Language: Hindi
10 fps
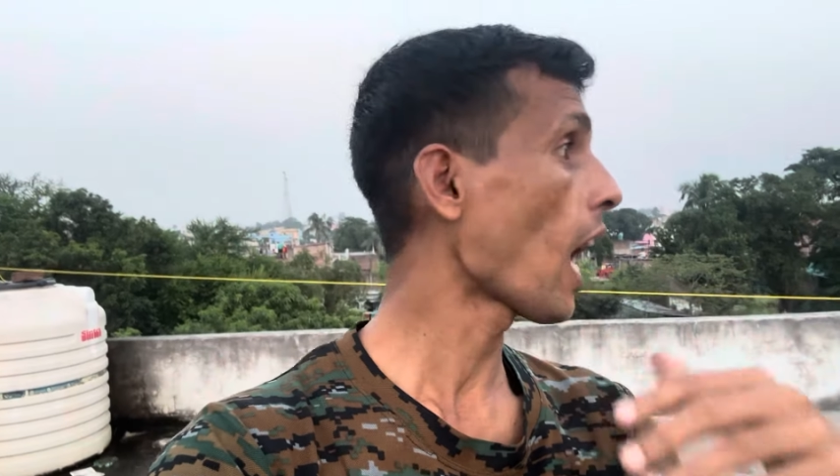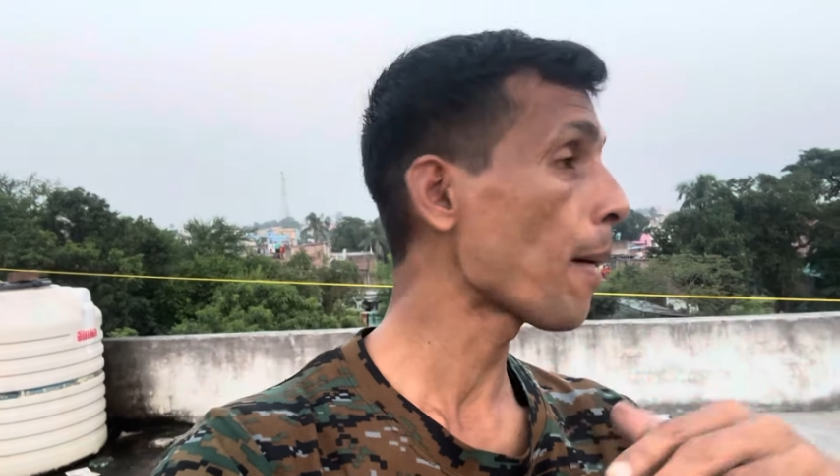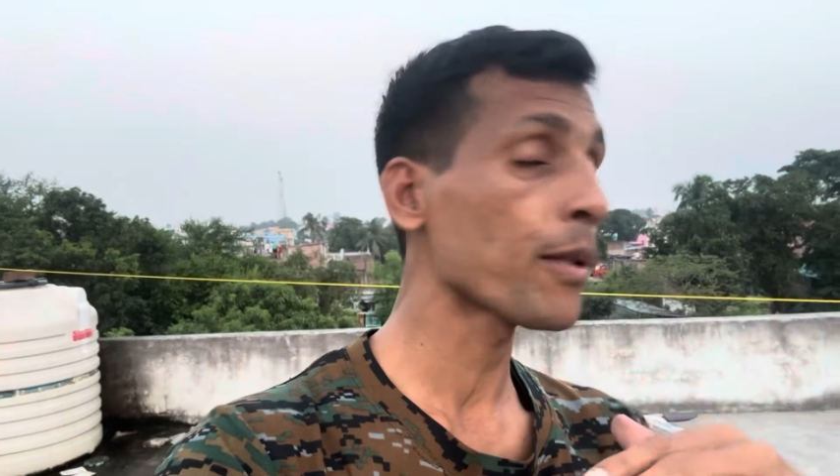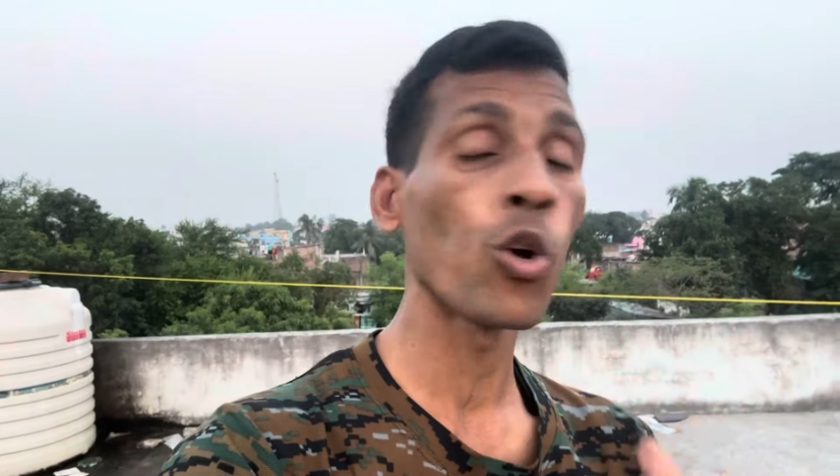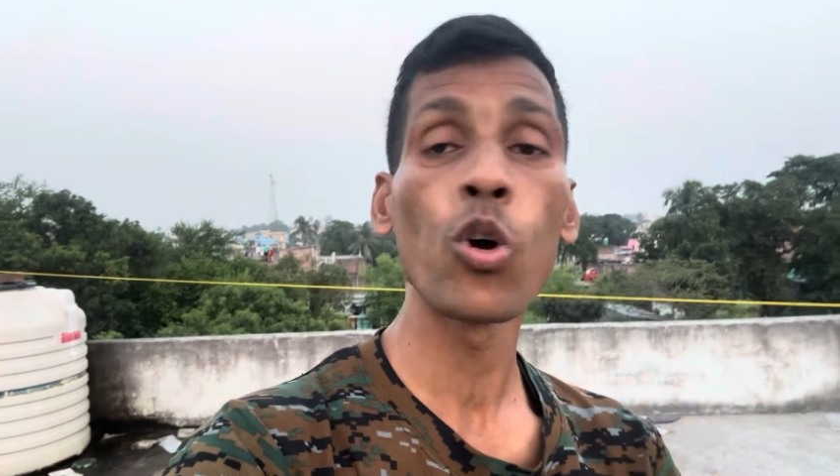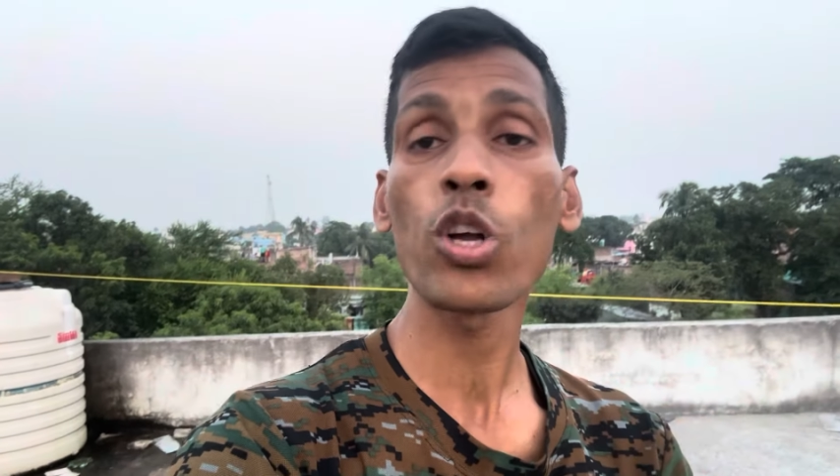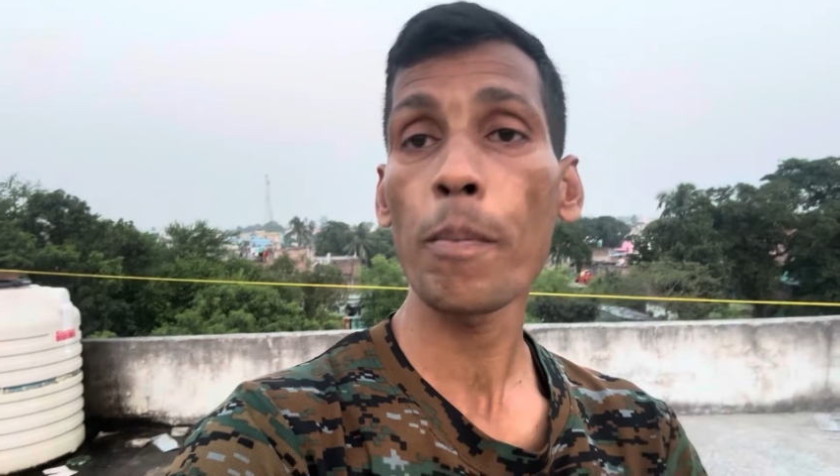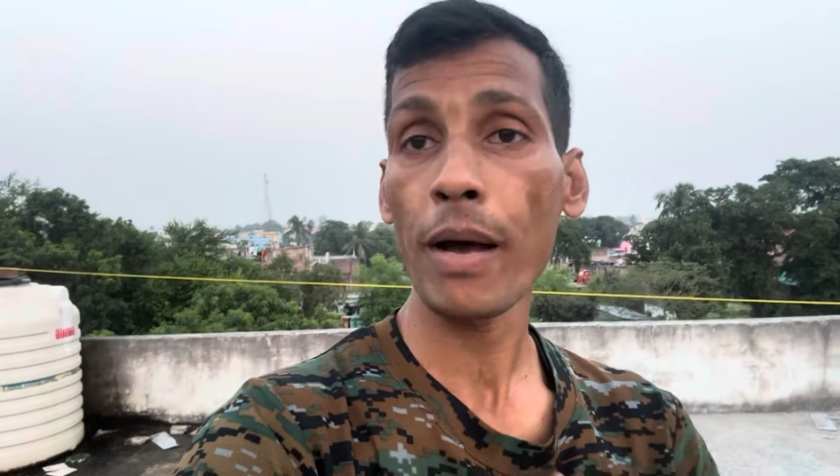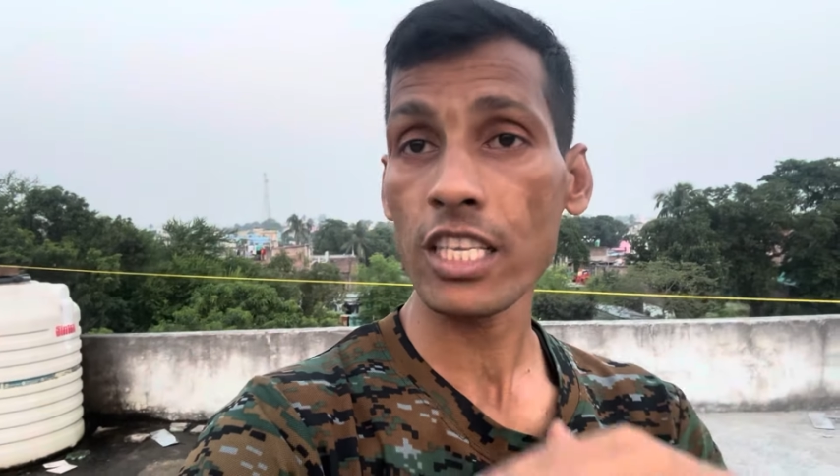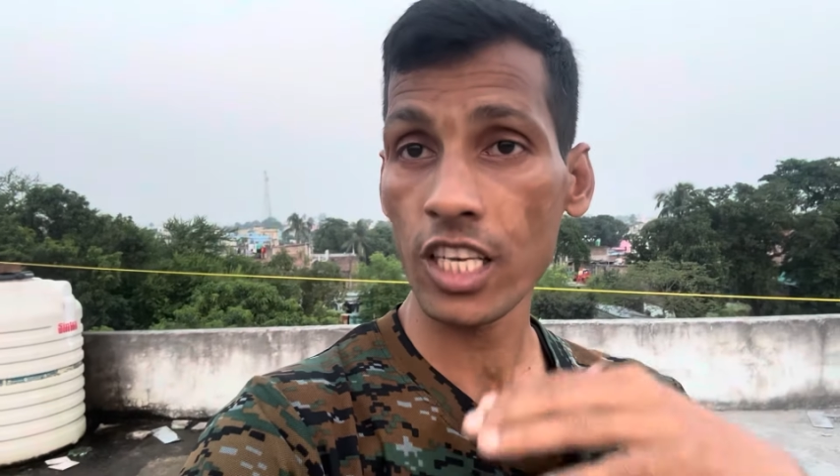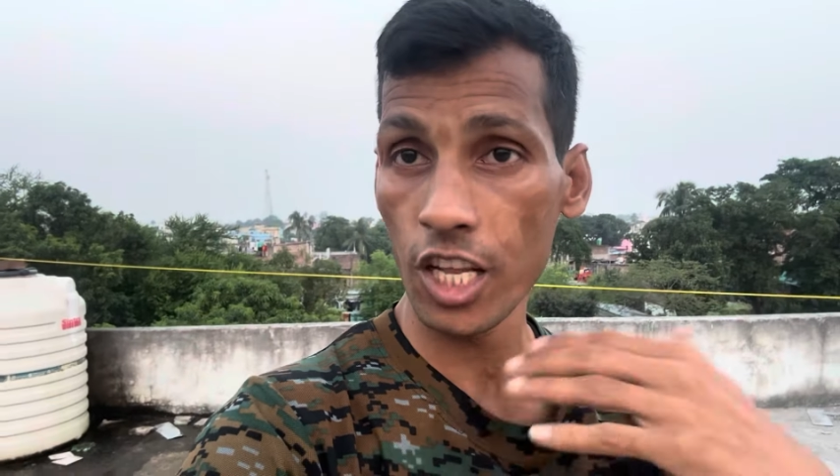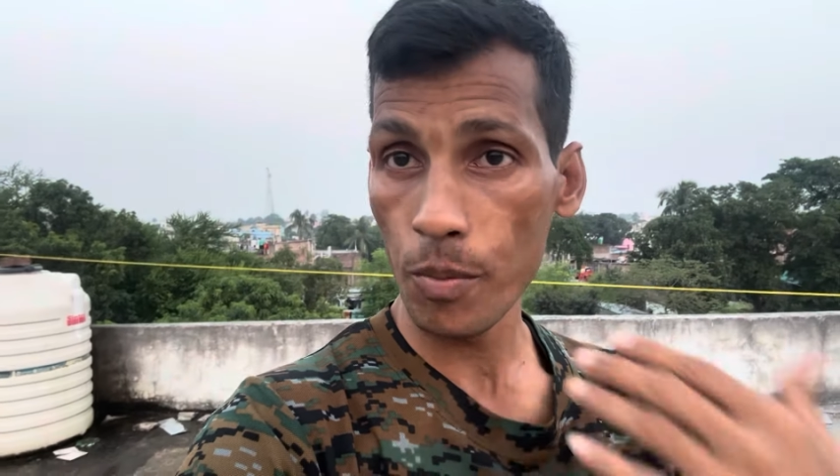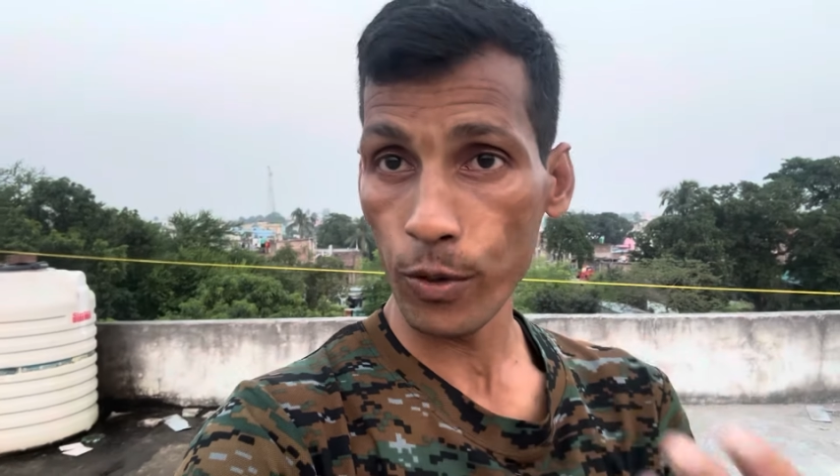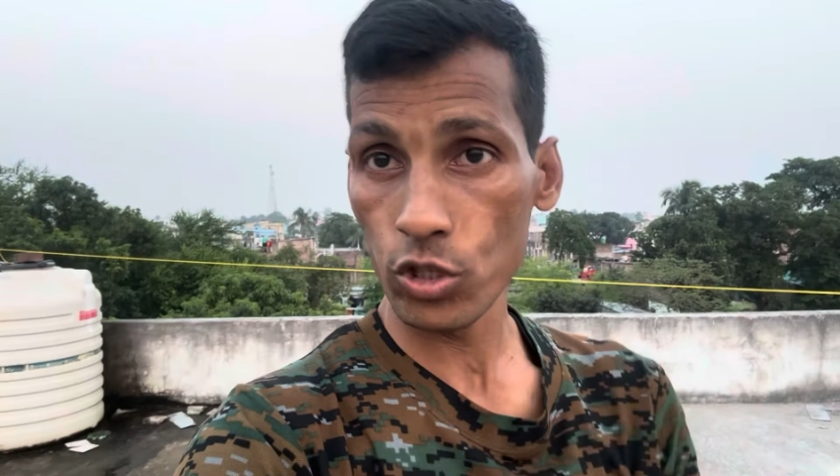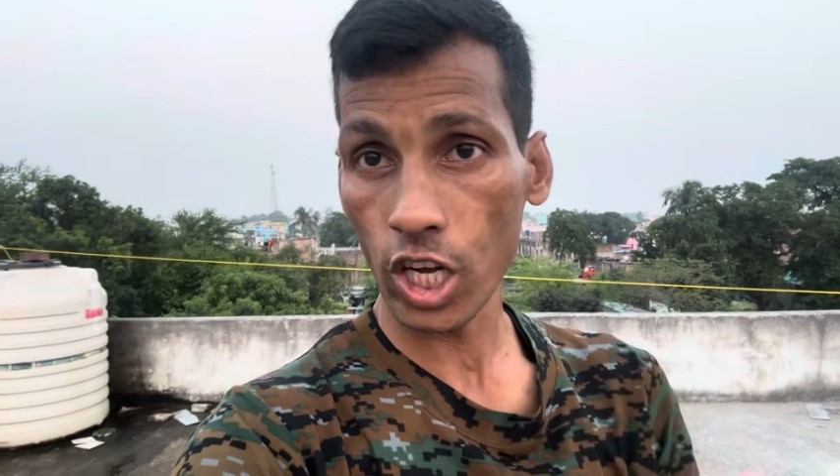आप लोगों के पास नहीं
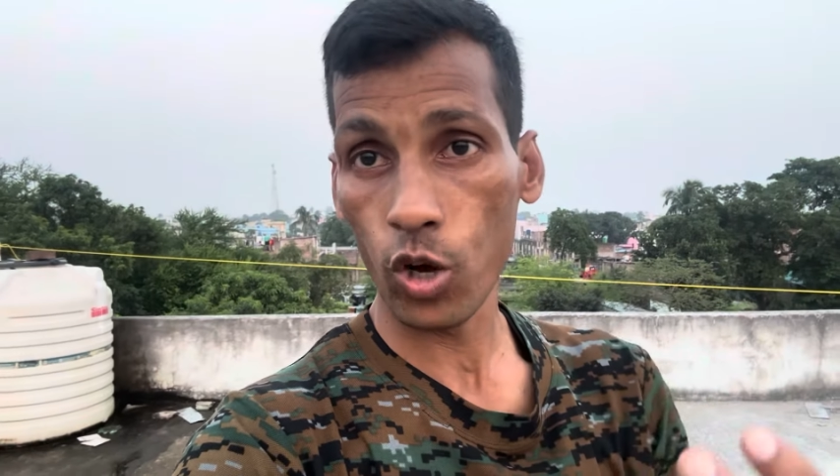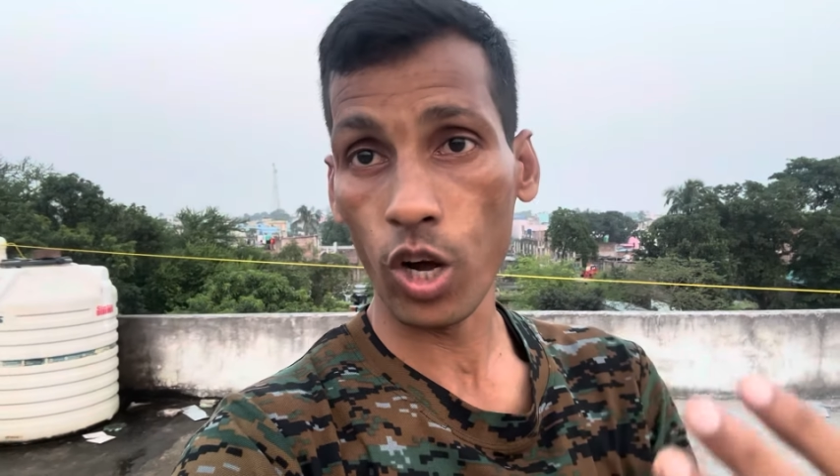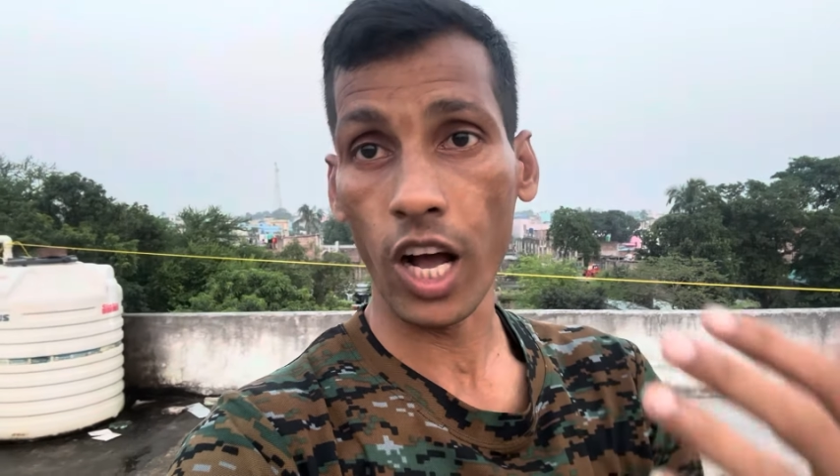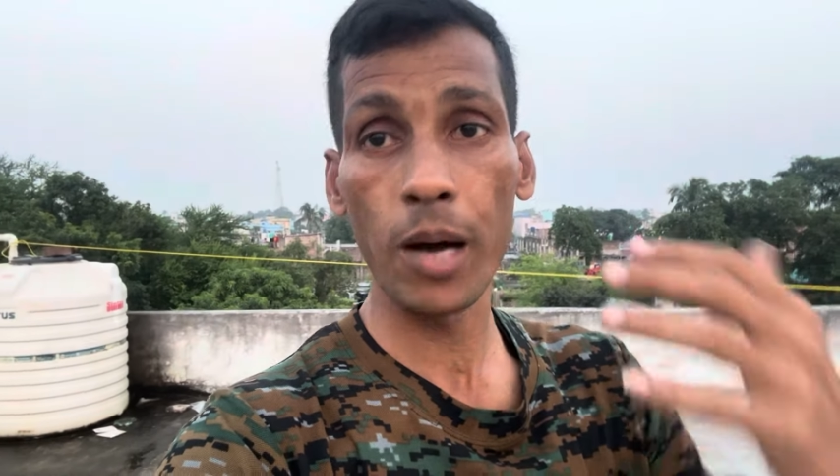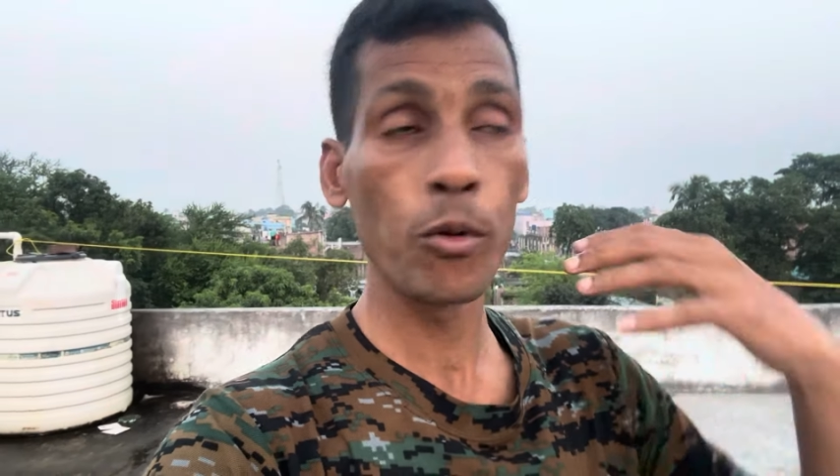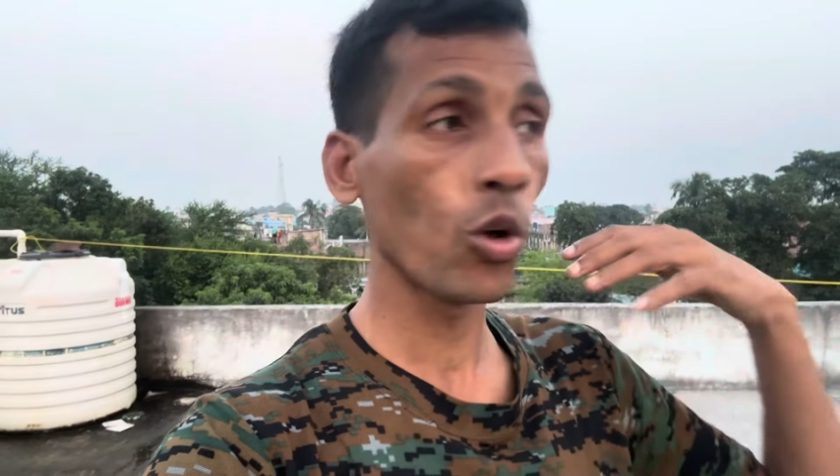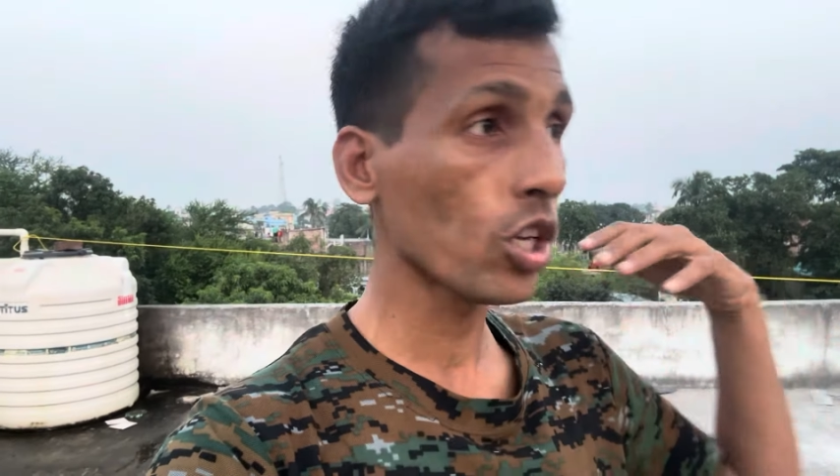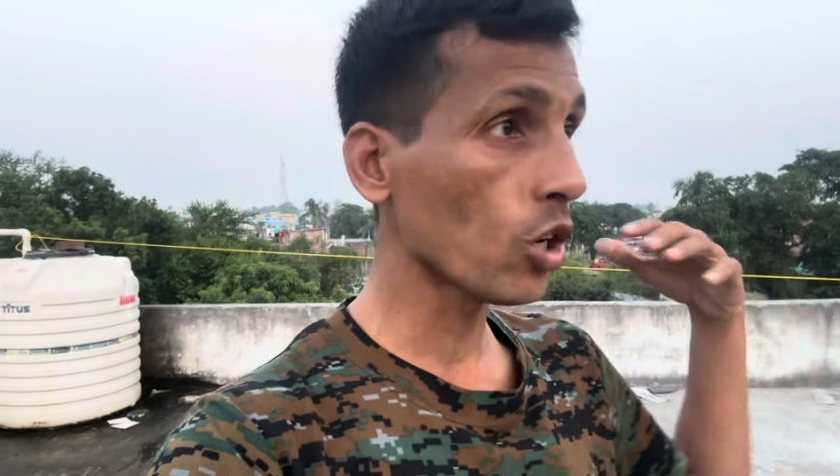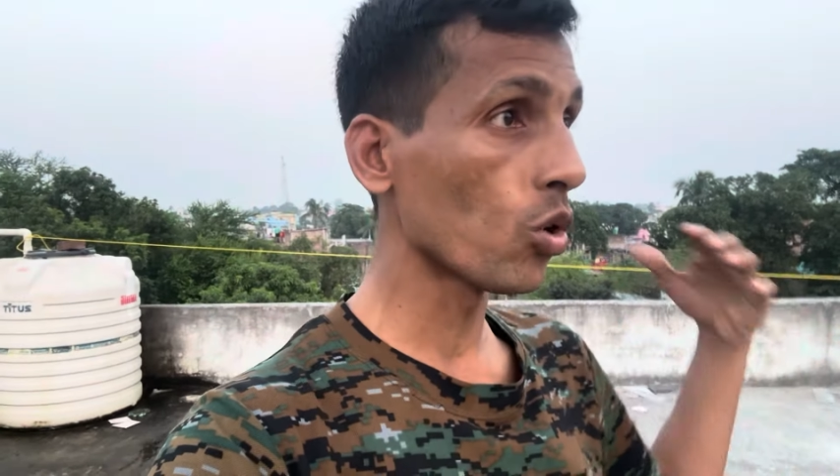पहुंचा होगा हम लोग के